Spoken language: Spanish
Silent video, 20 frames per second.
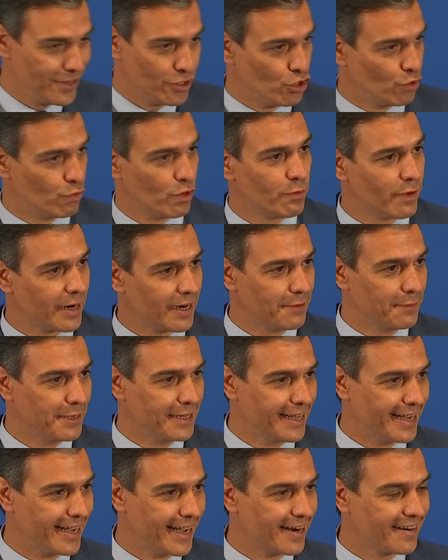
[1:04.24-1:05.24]
yo vuelvo a
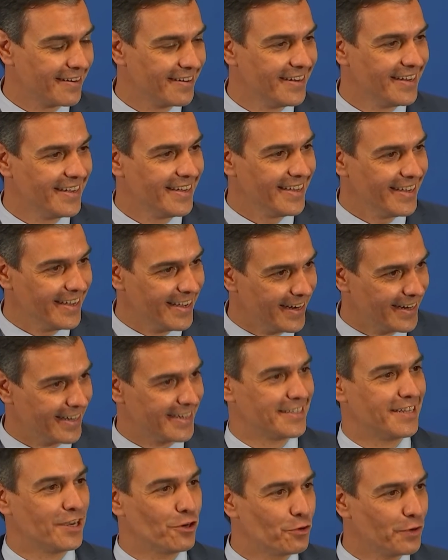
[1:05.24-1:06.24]
reivindicar el
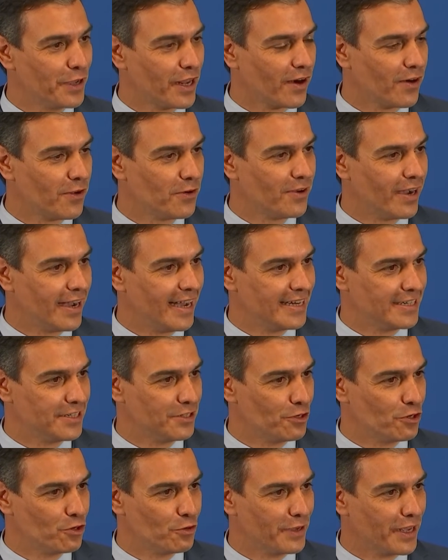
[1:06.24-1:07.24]
que este gobierno ha
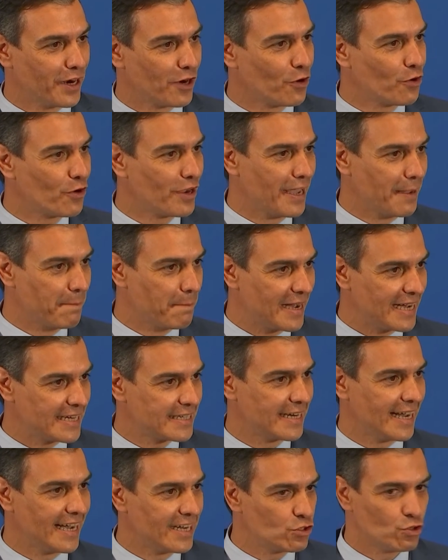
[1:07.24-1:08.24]
sido el gobierno que
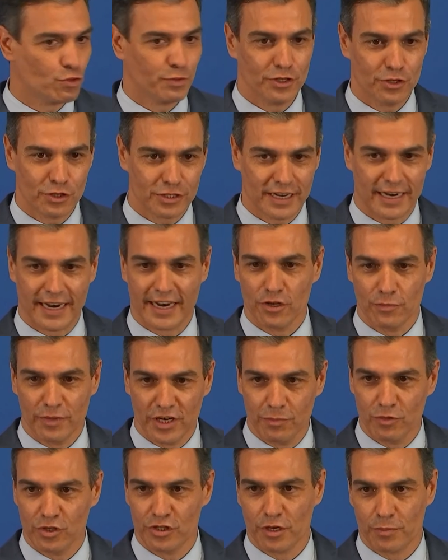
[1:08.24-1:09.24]
más ha subido el salario
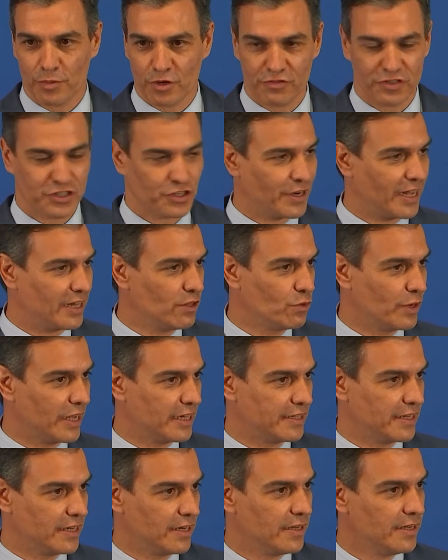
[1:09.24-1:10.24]
mínimo interprofesional
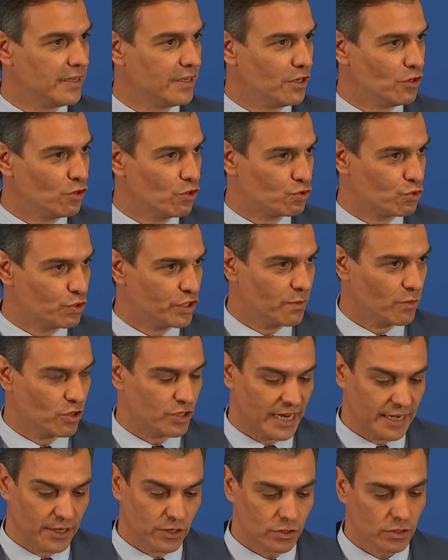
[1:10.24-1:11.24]
durante los
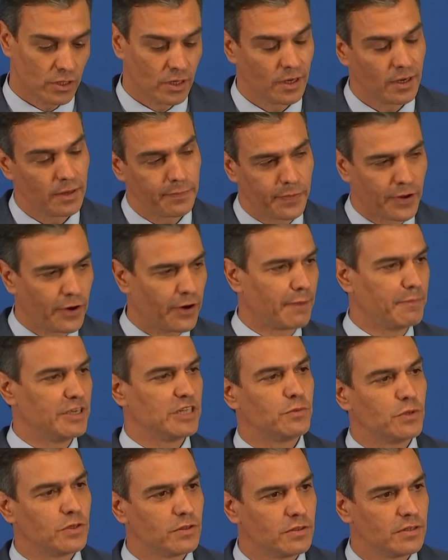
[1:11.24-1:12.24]
últimos años. Pero ahora
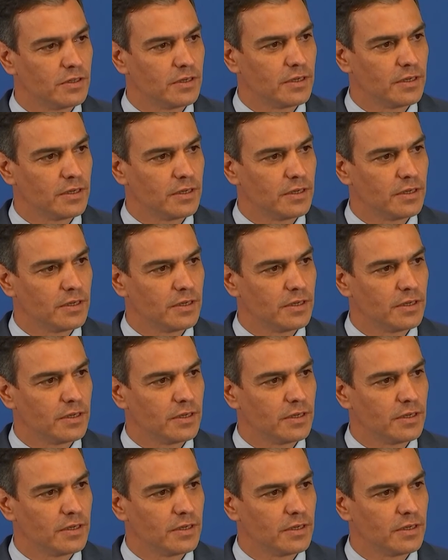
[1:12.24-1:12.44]
mismo